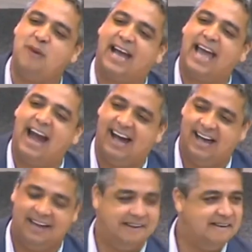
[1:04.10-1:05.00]
guerra.
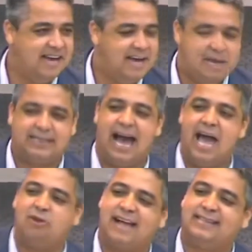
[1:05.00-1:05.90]

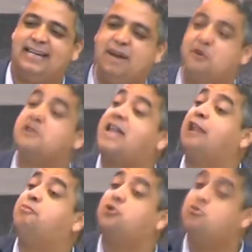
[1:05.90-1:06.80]
Israel está sendo
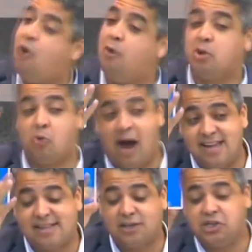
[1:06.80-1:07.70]
afrontado por um homem,
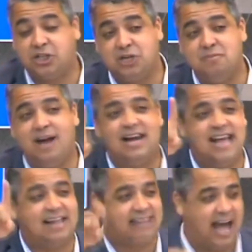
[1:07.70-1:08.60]
40 dias, de manhã
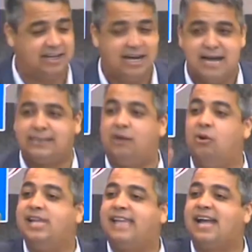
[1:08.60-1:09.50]
e à tarde. São
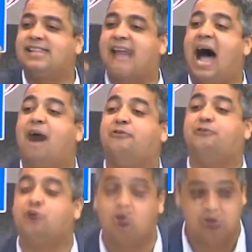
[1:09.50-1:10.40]
80
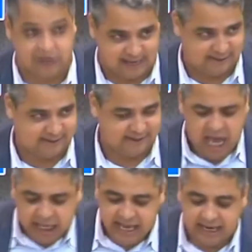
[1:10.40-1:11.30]
afrontas.
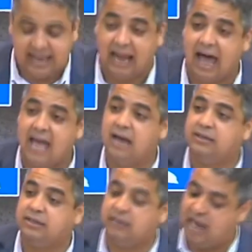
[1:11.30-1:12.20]
E ele está lá e
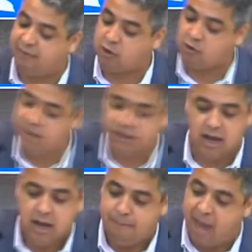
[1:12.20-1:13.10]
ele leva comida,
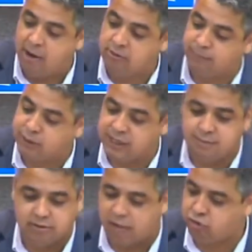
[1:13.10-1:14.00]
pergunta para os
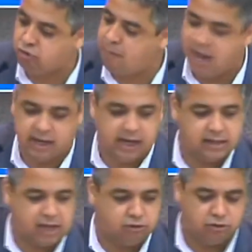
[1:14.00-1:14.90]
irmãos: está tudo bem aqui?
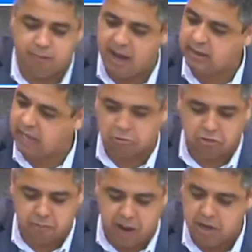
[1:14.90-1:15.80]
Está tudo bem? Está
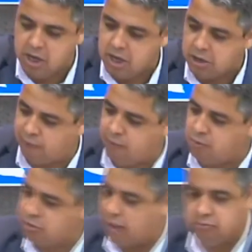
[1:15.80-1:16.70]
tudo bem. Então vou
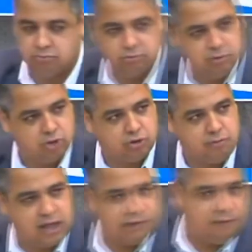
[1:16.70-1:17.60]
montar no, no, meu
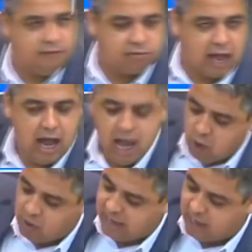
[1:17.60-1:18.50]
jumento e vou voltar.
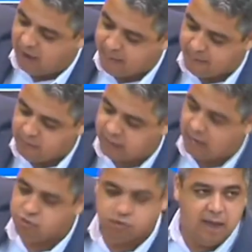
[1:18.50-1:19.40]
Quando ele vai para montar
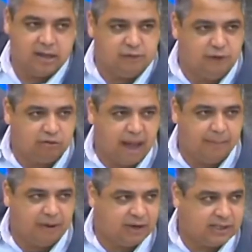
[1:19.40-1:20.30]
no jumento e voltar
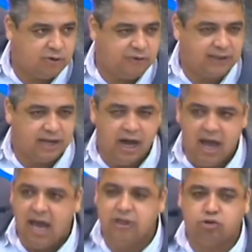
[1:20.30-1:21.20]
para fazer o que fazia,
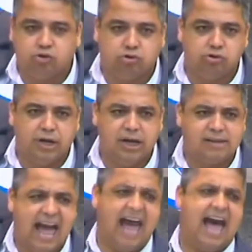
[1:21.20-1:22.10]
ele escuta um
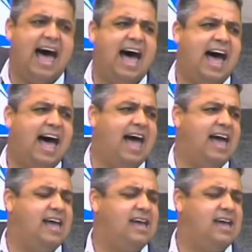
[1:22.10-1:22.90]
grito: Ei!